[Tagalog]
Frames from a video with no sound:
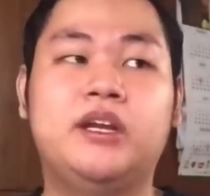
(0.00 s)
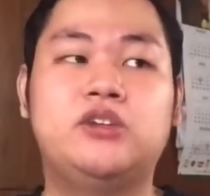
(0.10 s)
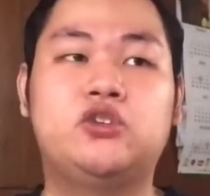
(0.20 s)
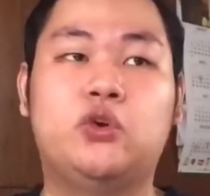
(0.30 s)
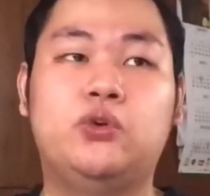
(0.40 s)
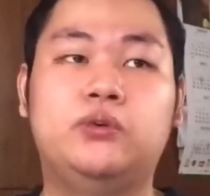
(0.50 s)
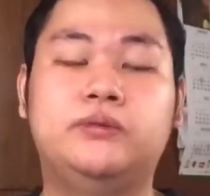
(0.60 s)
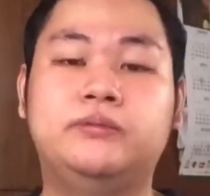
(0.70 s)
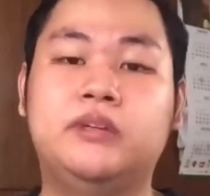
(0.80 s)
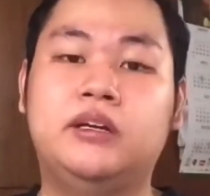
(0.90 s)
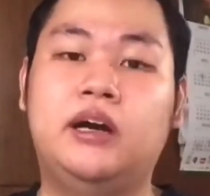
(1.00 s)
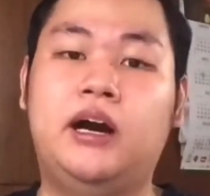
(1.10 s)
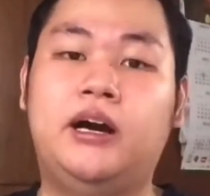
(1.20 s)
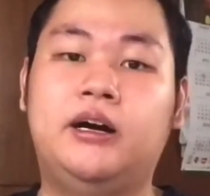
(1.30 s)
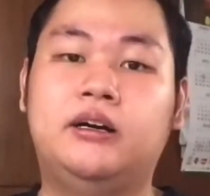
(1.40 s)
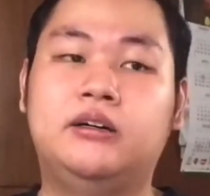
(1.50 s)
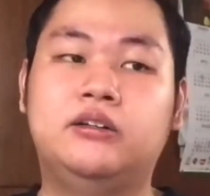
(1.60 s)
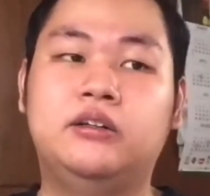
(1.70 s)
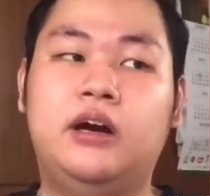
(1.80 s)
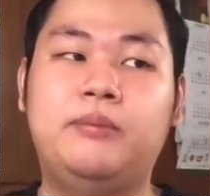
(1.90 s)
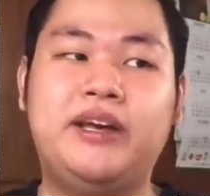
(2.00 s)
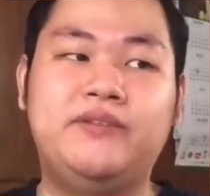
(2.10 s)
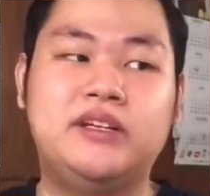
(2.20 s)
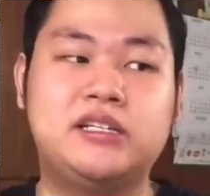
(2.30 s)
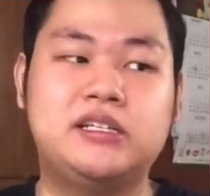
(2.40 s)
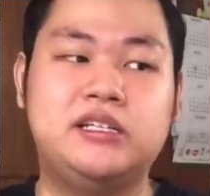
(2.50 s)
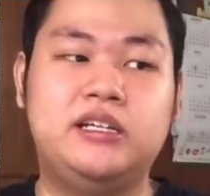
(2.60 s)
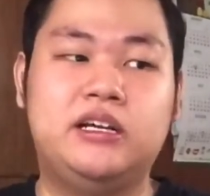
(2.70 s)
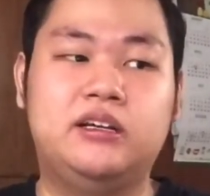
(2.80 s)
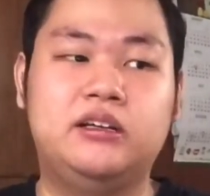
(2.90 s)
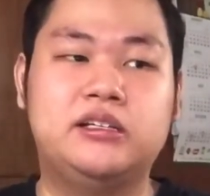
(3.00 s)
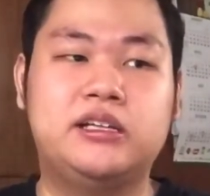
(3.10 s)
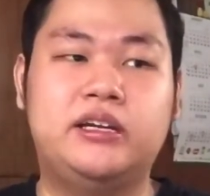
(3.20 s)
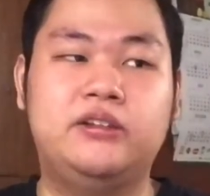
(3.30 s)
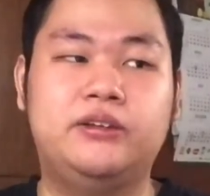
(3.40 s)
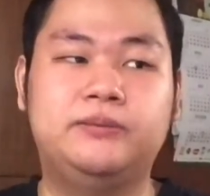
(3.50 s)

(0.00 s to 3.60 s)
So, uh, ang mga events kasi nila, it's either